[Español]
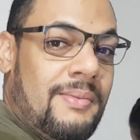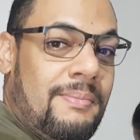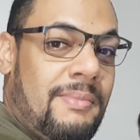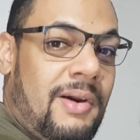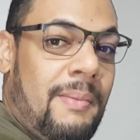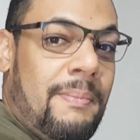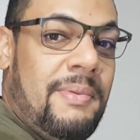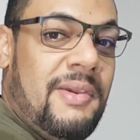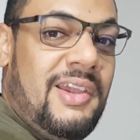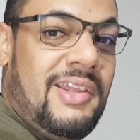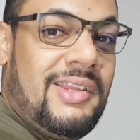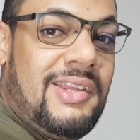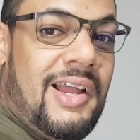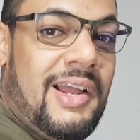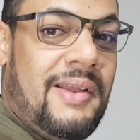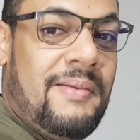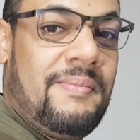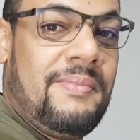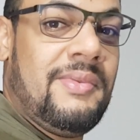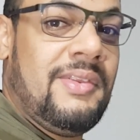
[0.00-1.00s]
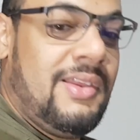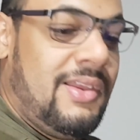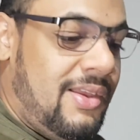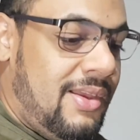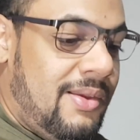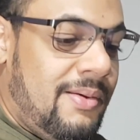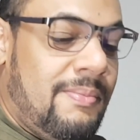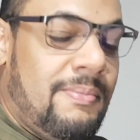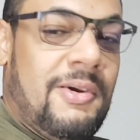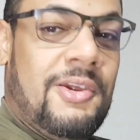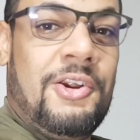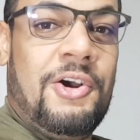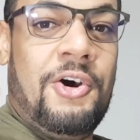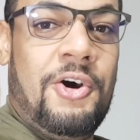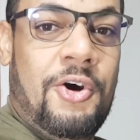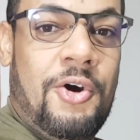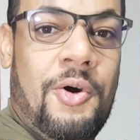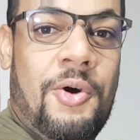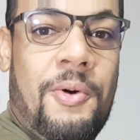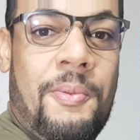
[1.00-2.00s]
papitas,
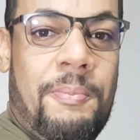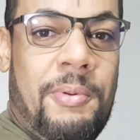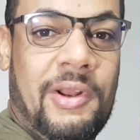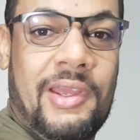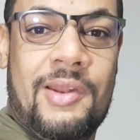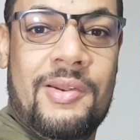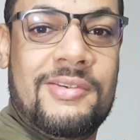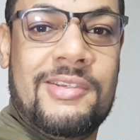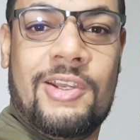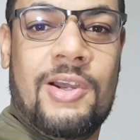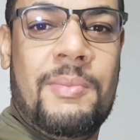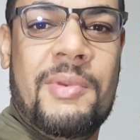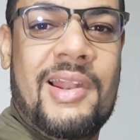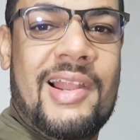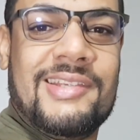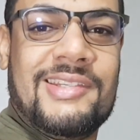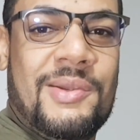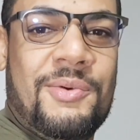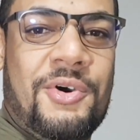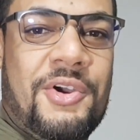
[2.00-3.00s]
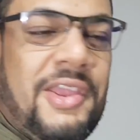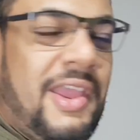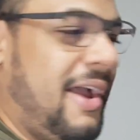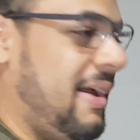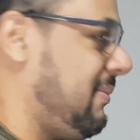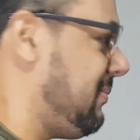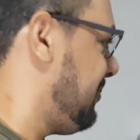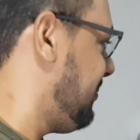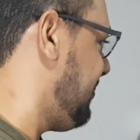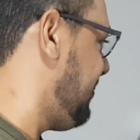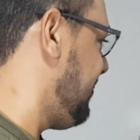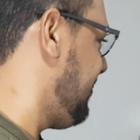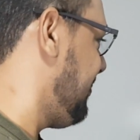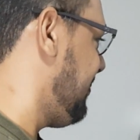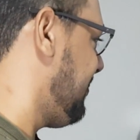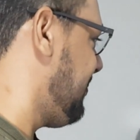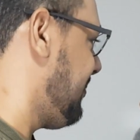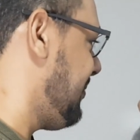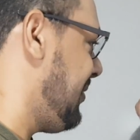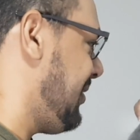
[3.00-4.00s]
pero ¿por qué no se comen la cebolla?
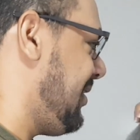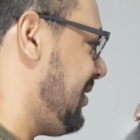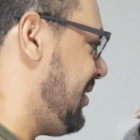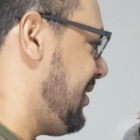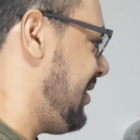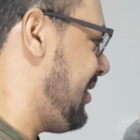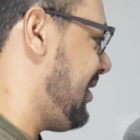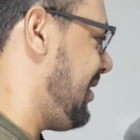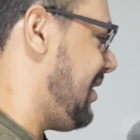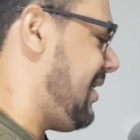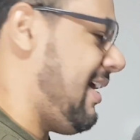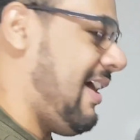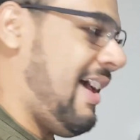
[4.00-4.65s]
Yo se me